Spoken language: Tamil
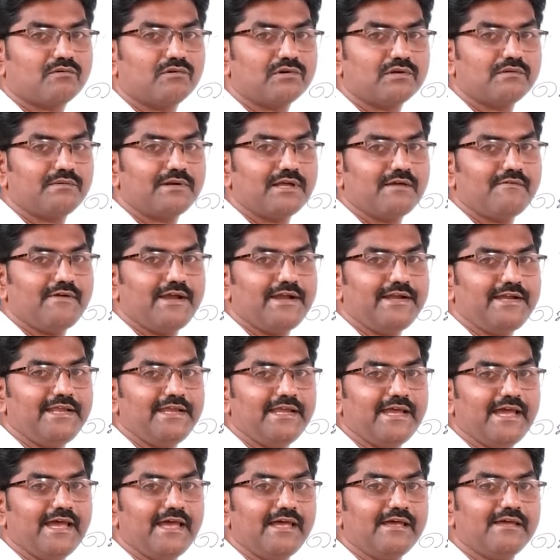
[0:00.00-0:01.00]
கொடுவிட
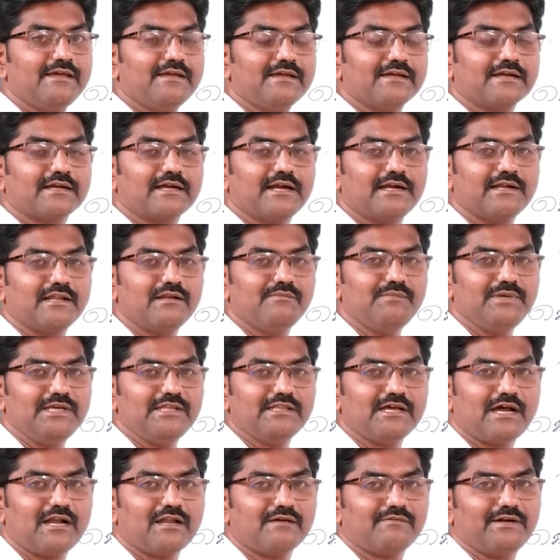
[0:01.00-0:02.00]
வேண்டிய கடன்
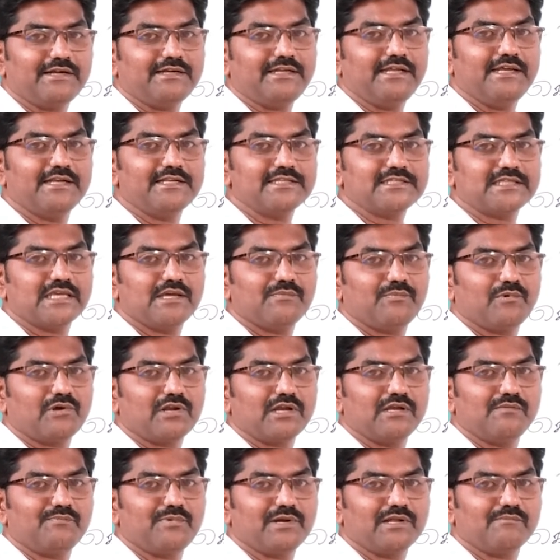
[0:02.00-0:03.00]
மீதான வட்டி என்ன செய்ய
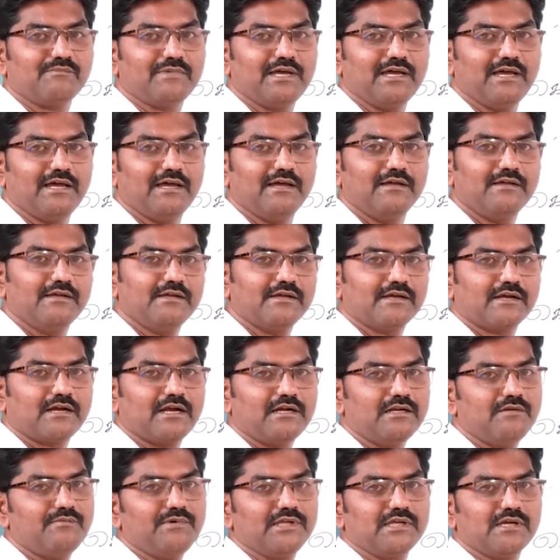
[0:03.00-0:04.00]
போகிறோம் இப்போ நம்ம
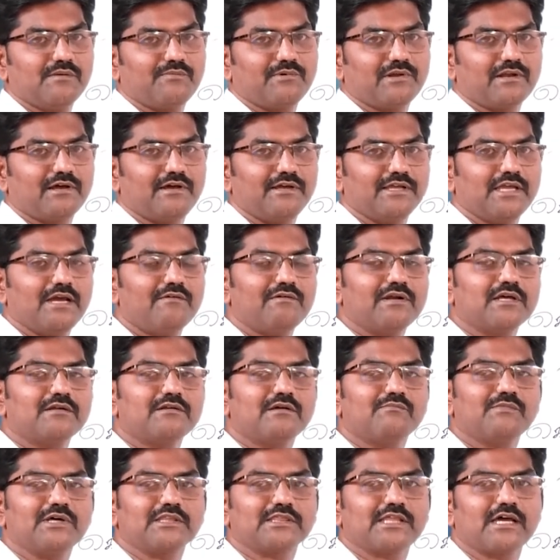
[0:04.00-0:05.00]
கண்டுபிடிக்க போகிறோம் எவ்வளோ
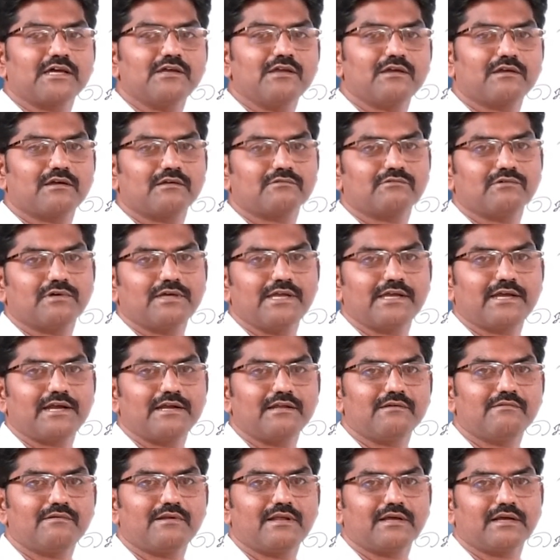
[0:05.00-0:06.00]
நம்ம தகை தொகை
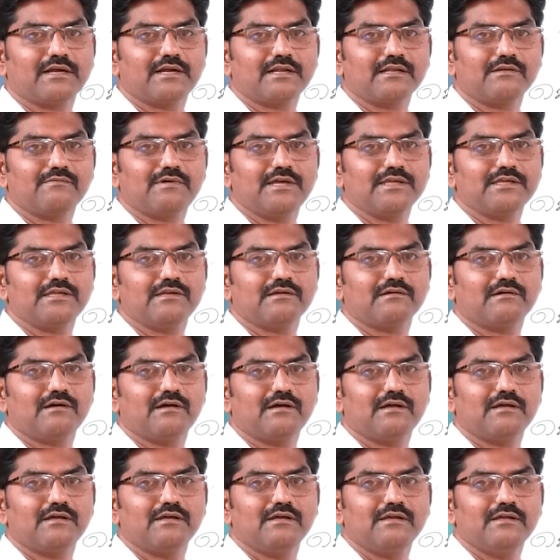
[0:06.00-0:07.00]
கடன் கடன்
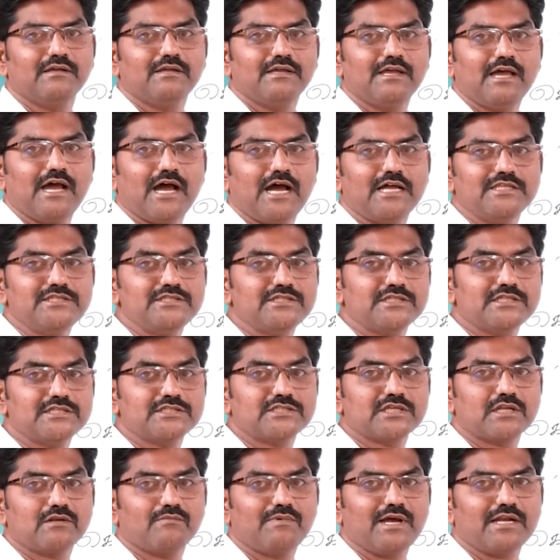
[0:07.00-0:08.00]
வாங்கியிருக்கோம் அஞ்சு
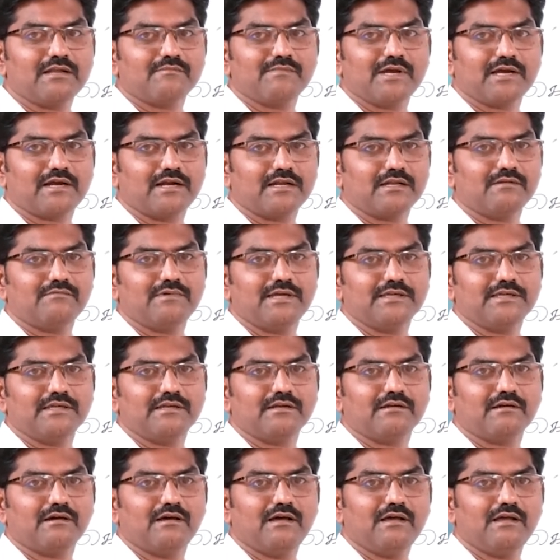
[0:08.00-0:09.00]
லட்ச ரூபாய் நம்ம கடன்
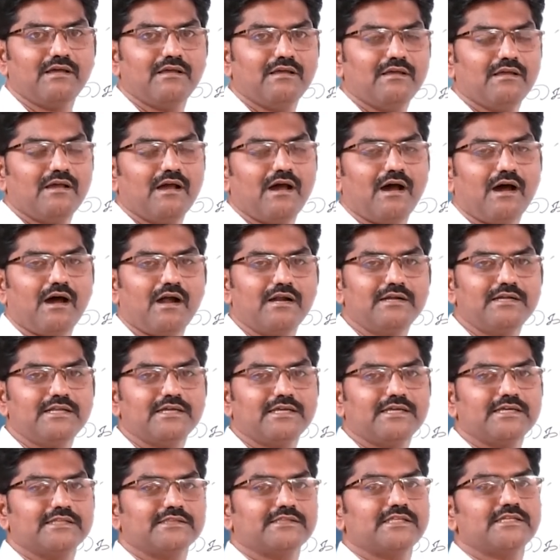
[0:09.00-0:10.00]
வாங்கியிருக்கோம்
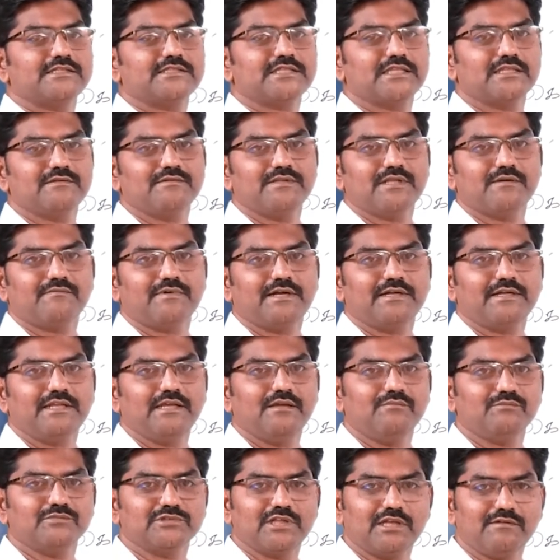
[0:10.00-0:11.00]
ஆண்டுக்கு எத்தனை சதவீதம் வட்டி
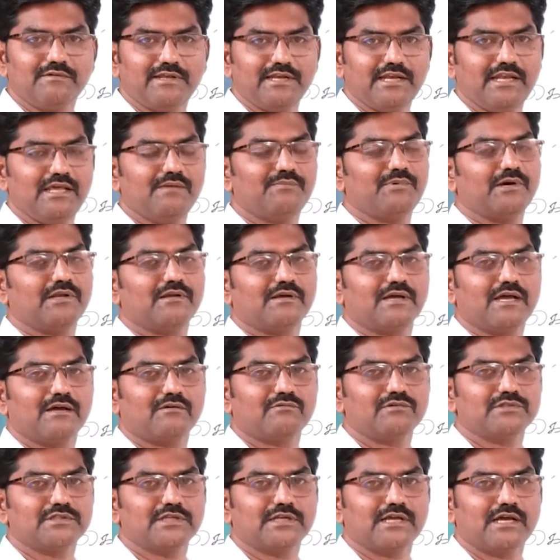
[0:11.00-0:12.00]
முதல் வரியிலே பாருங்க
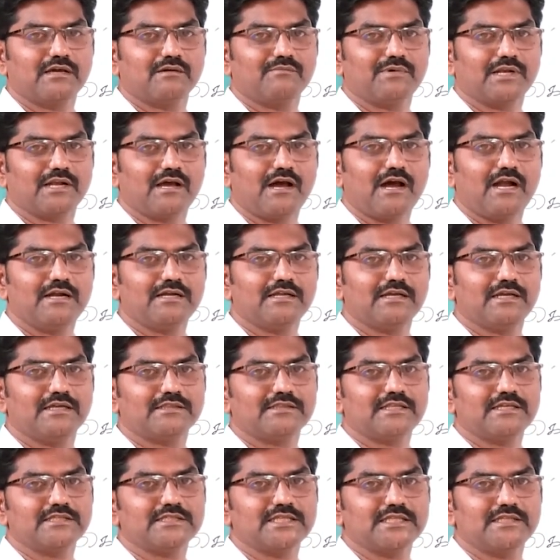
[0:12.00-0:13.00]
கொடுத்துருக்காங்க பாருங்கள் ஆண்டுக்கு
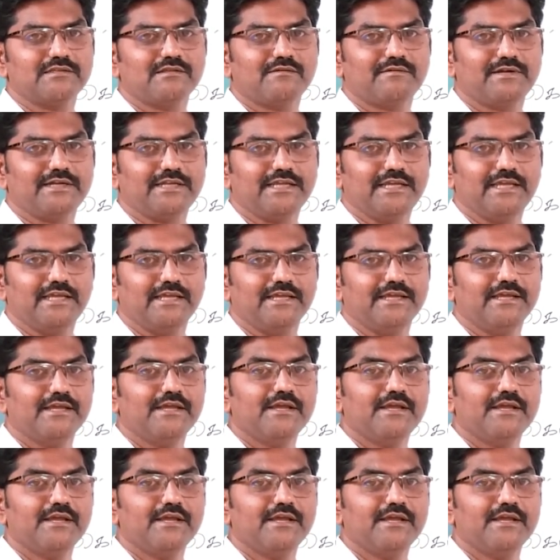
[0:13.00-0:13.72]
எத்தனை சதவீதம் வட்டி